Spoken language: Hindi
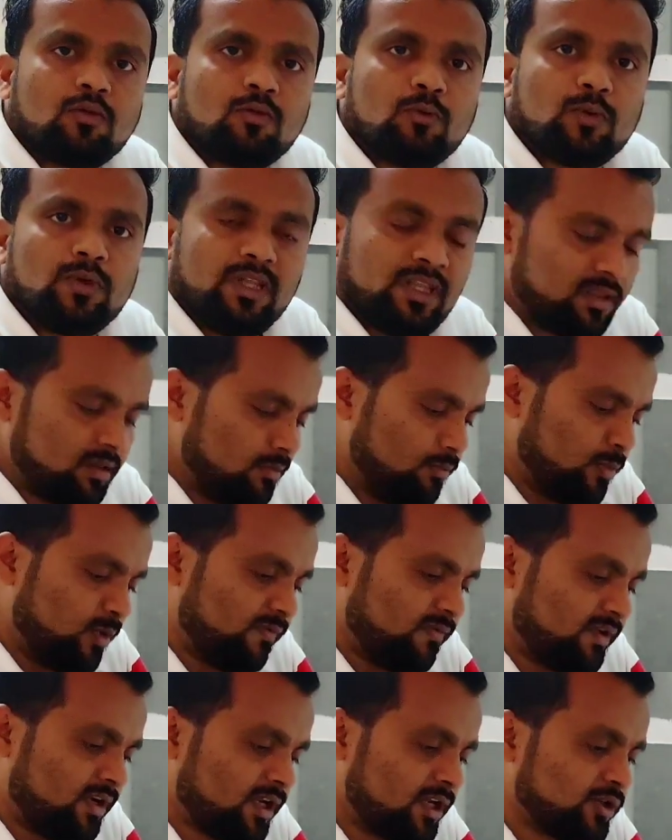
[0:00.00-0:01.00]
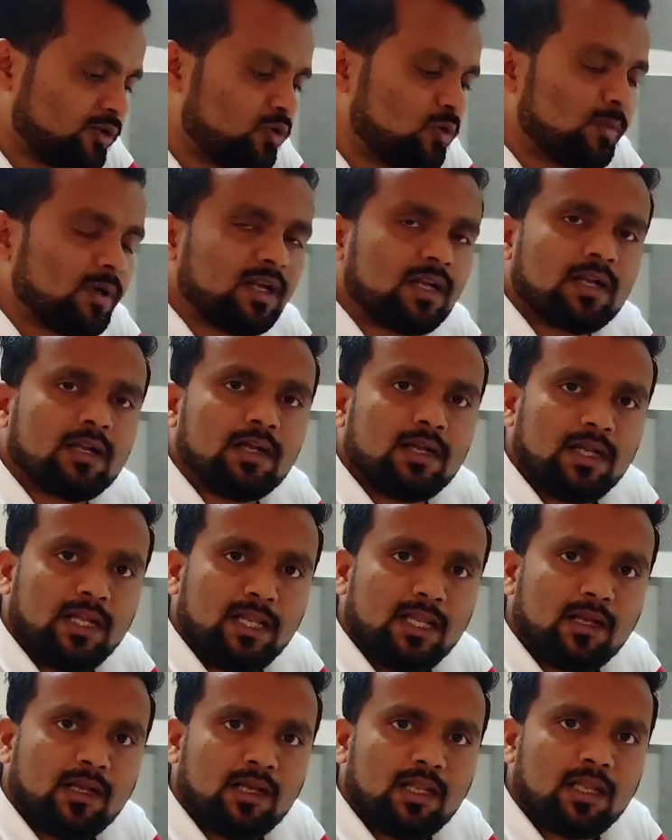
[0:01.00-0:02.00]
तो इस बफर का जो हमारा
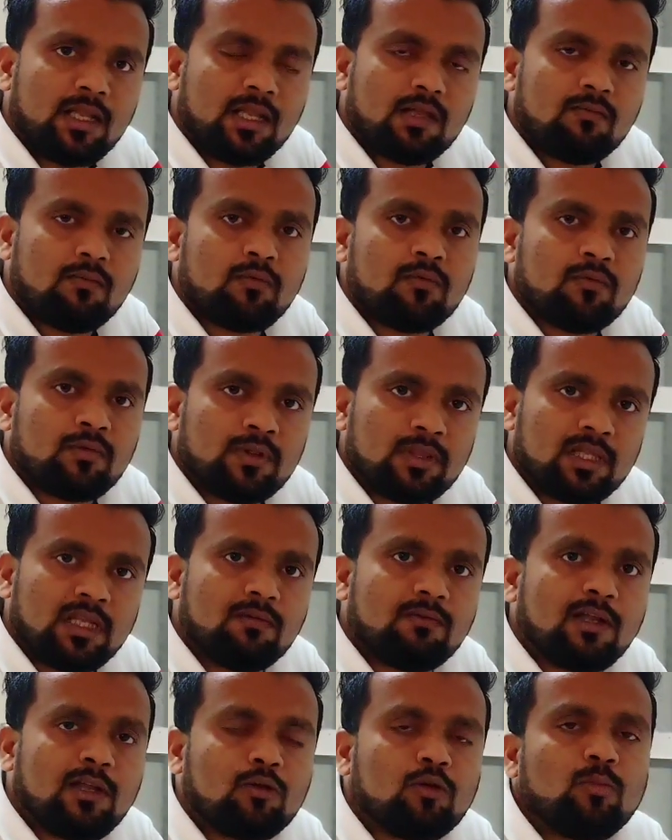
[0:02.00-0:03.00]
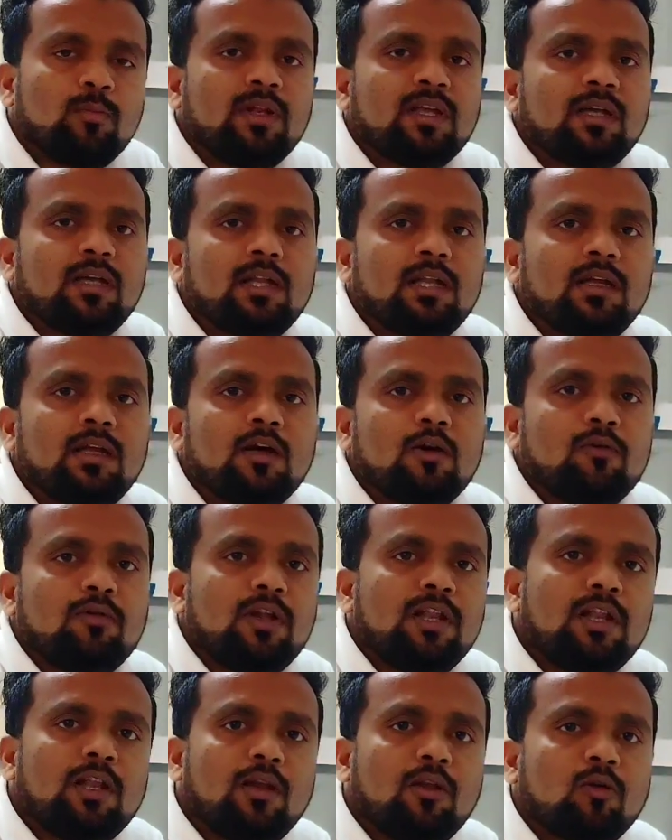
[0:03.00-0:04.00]
डीएनए है वो सेलवाल को ब्रेक करेगा
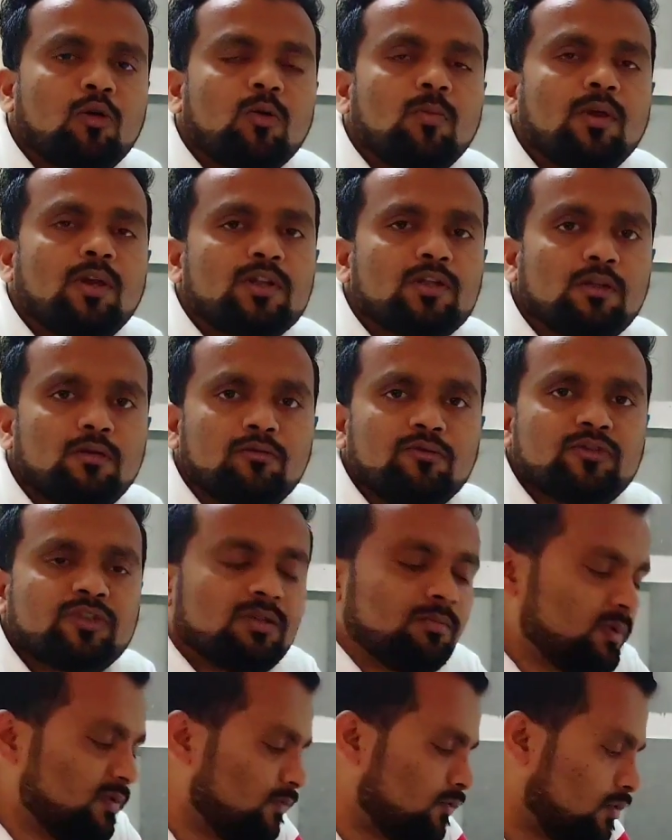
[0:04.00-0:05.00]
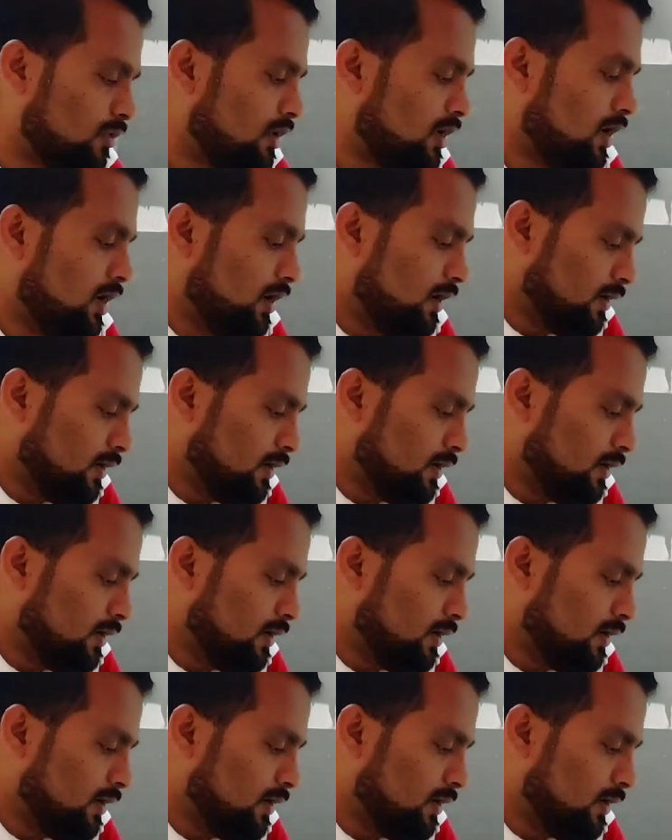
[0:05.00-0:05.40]
और डीएनए को हमारा सोल्यूशन में वो